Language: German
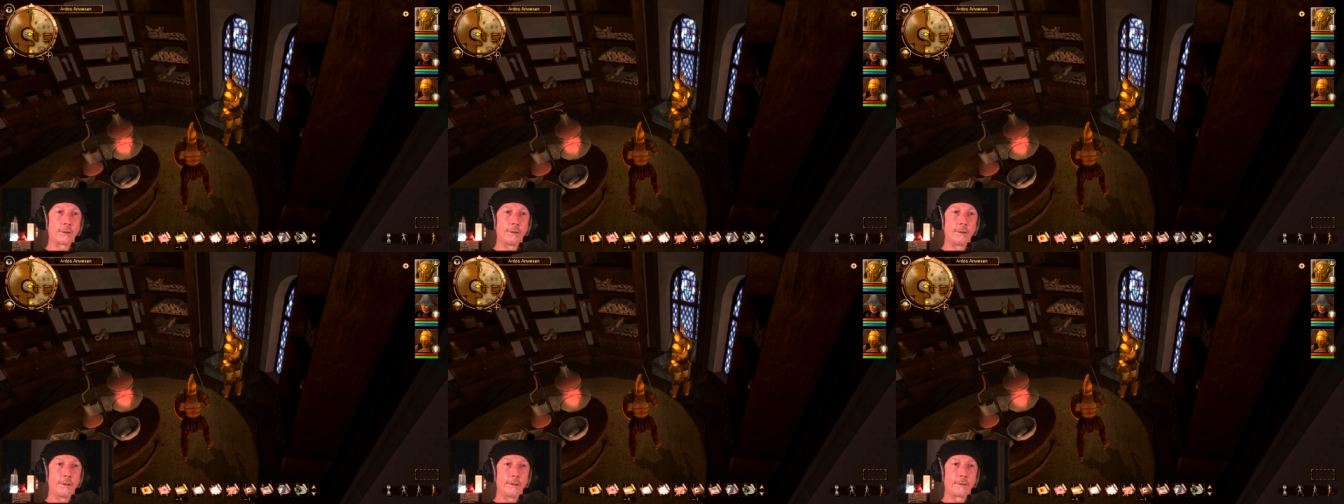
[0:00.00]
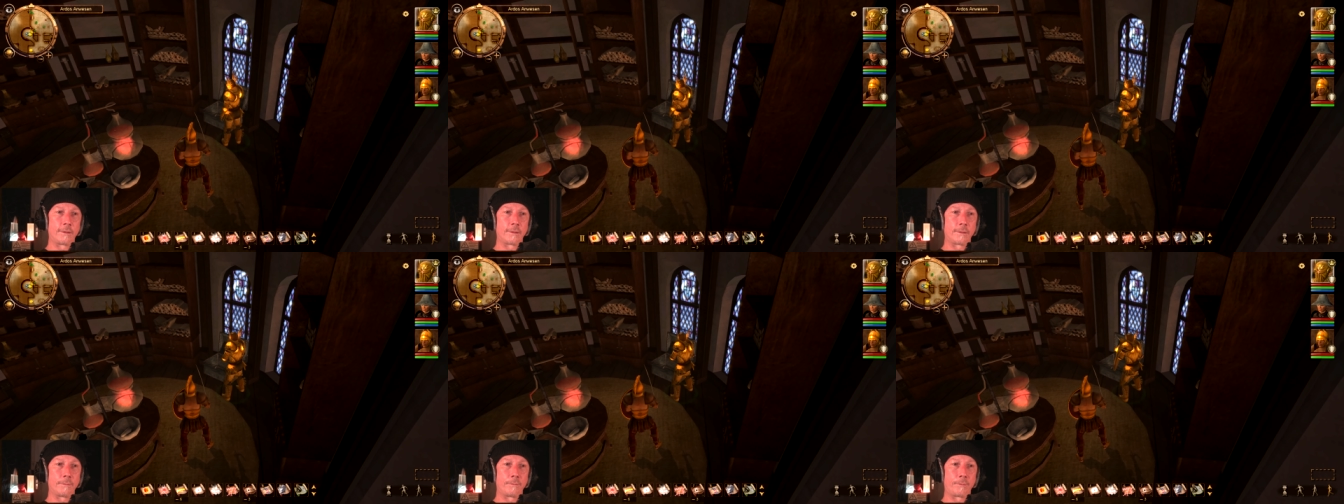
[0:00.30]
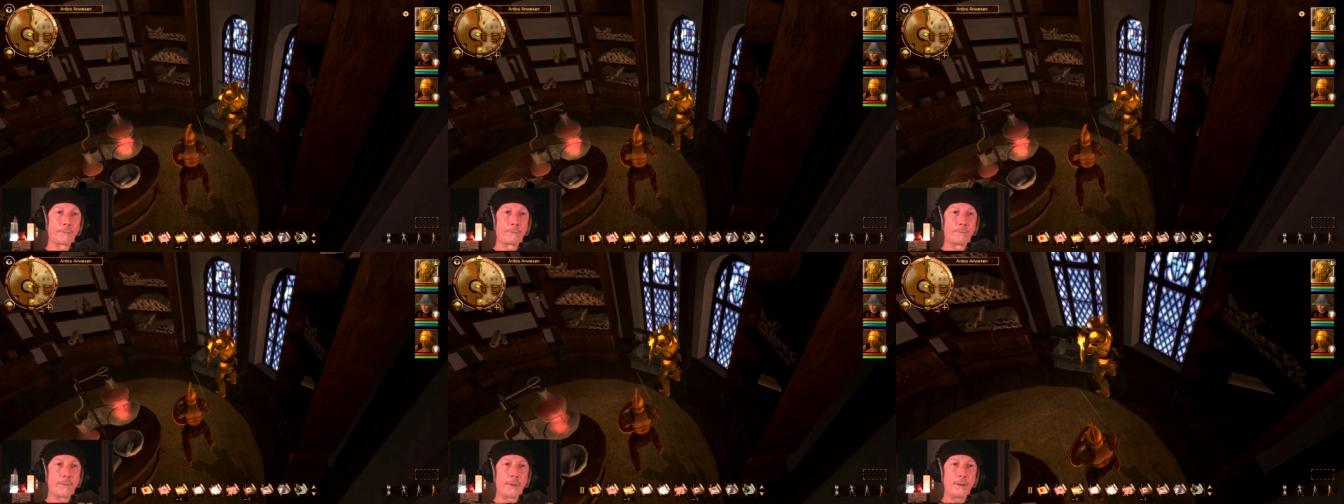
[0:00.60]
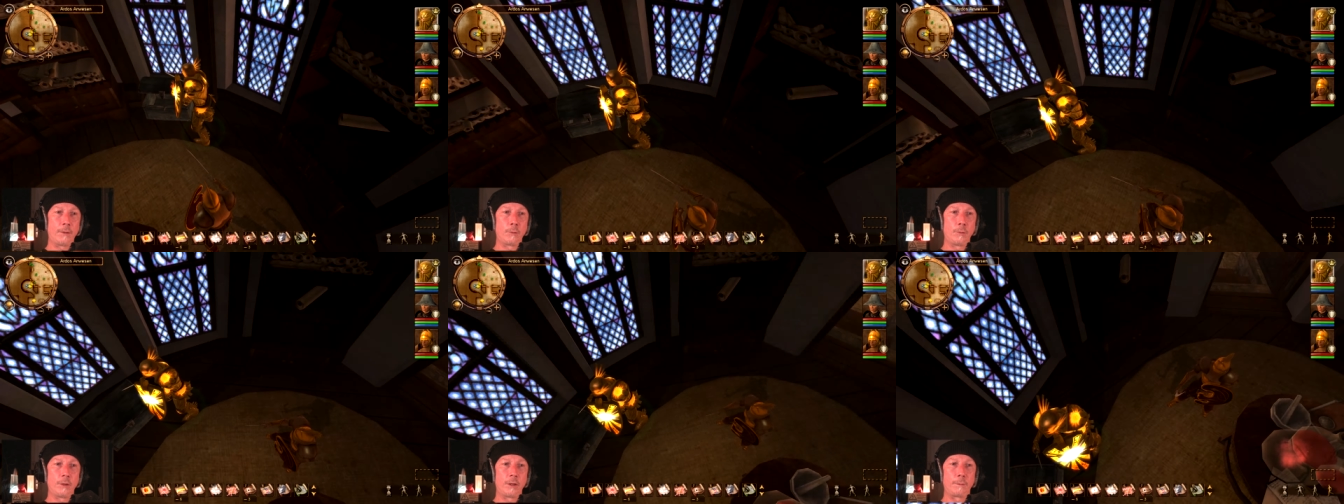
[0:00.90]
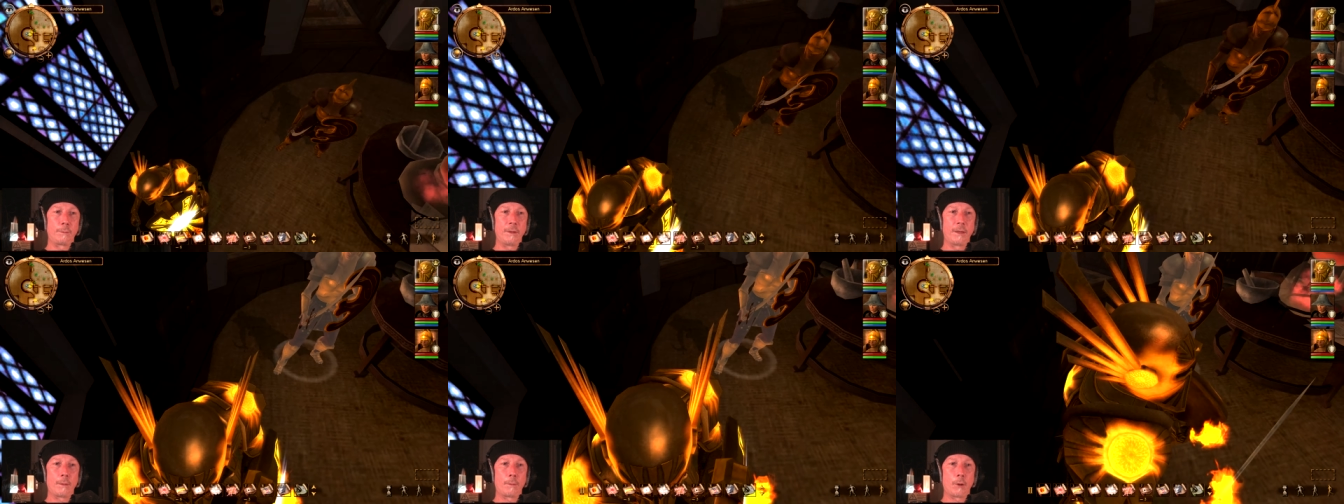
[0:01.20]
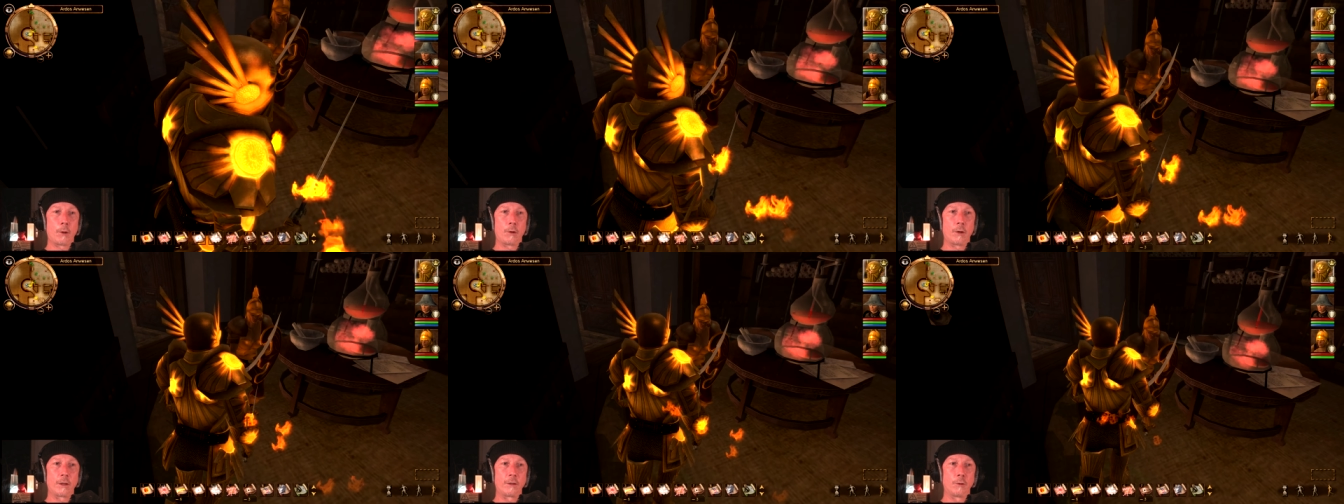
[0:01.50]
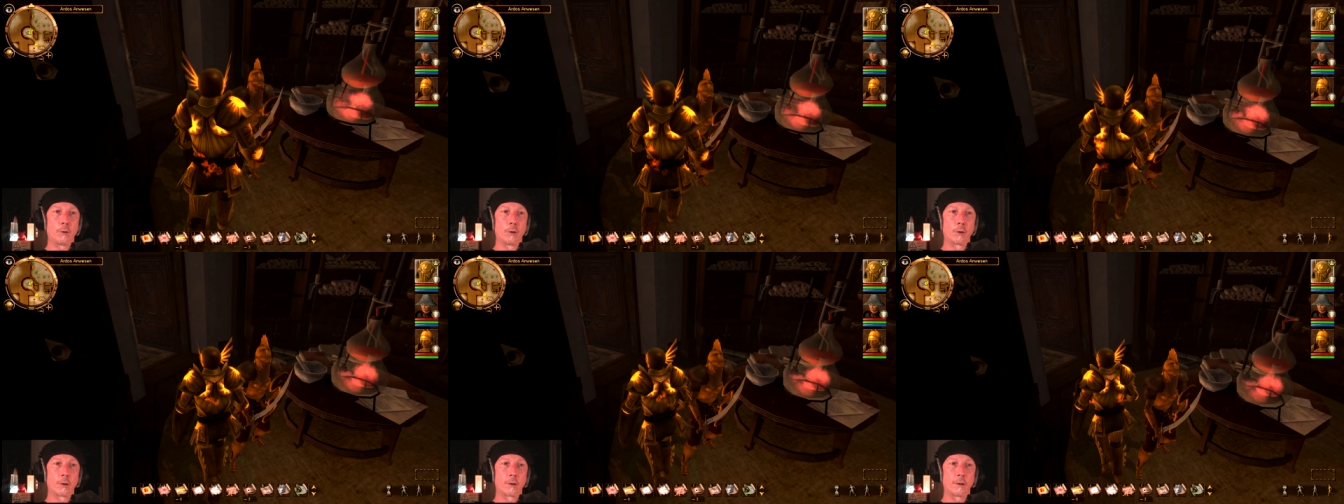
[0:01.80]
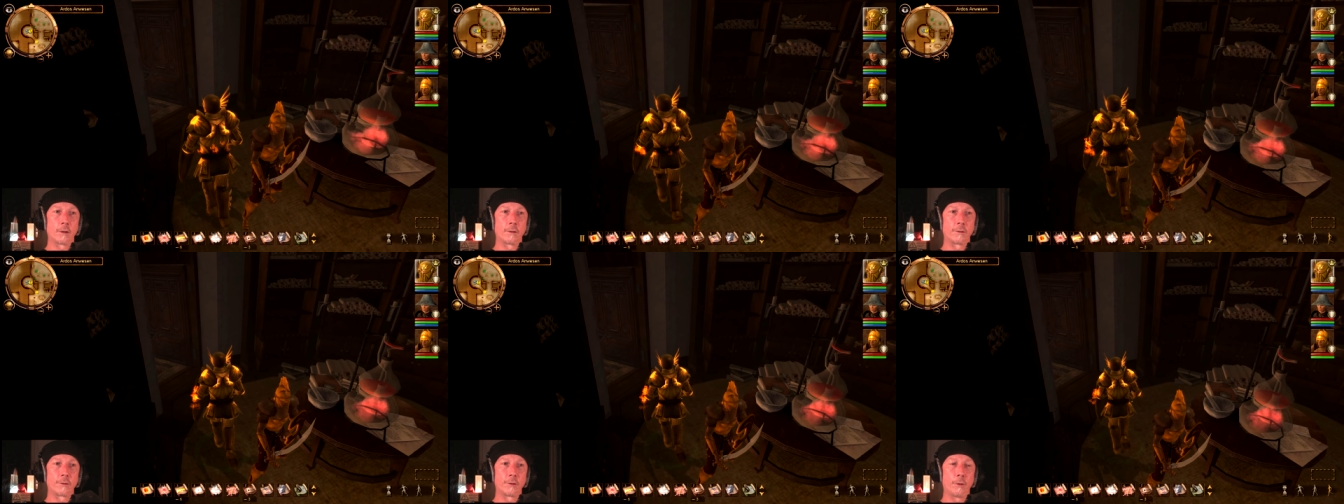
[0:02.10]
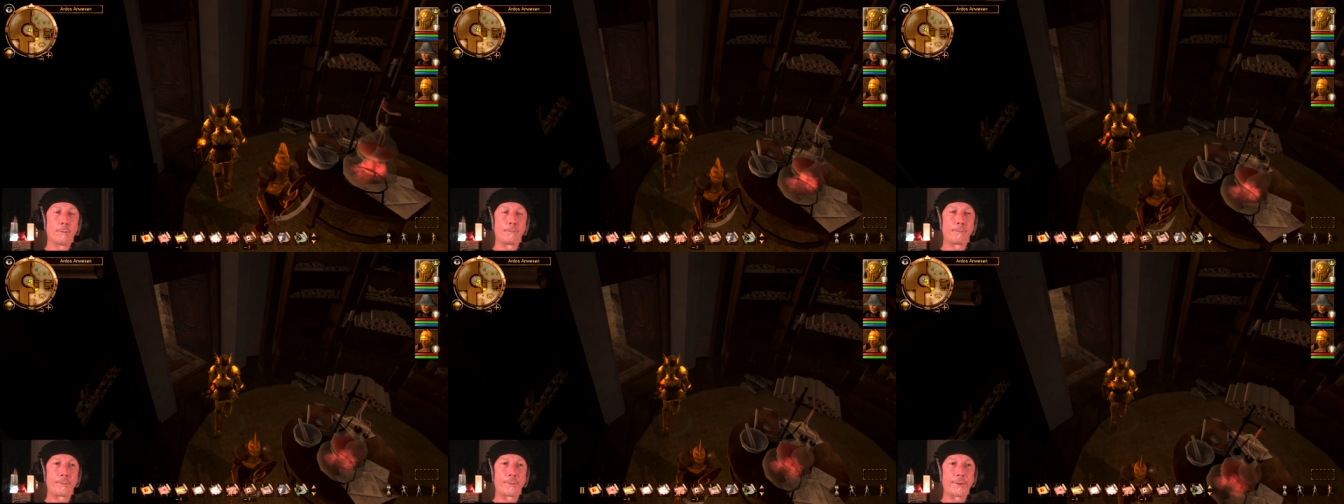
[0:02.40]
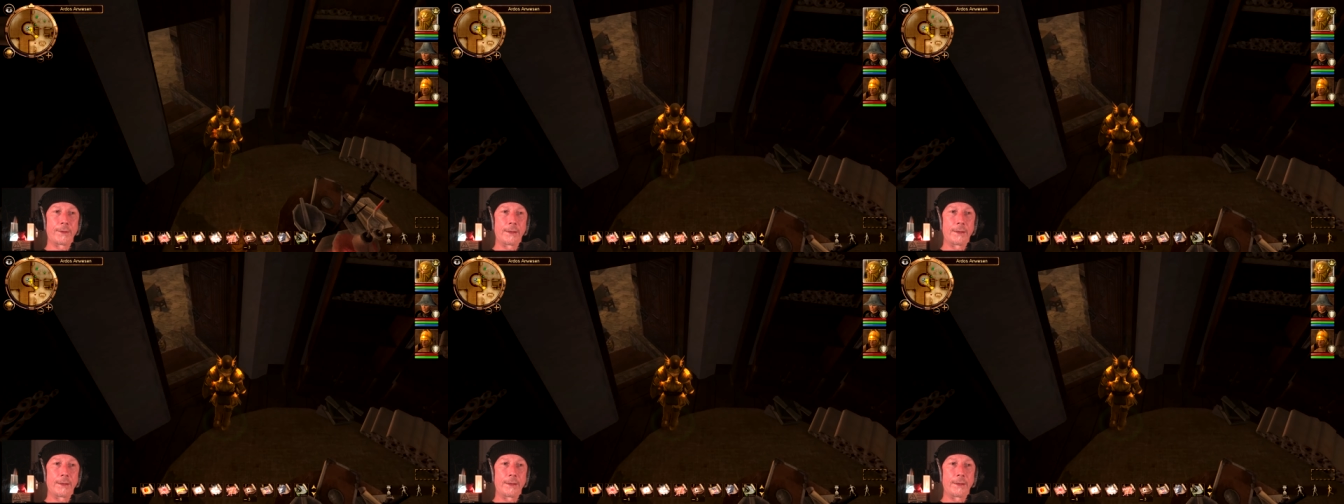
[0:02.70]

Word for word: ist. Meine Güte, ich bin aber auch ein Honk. So.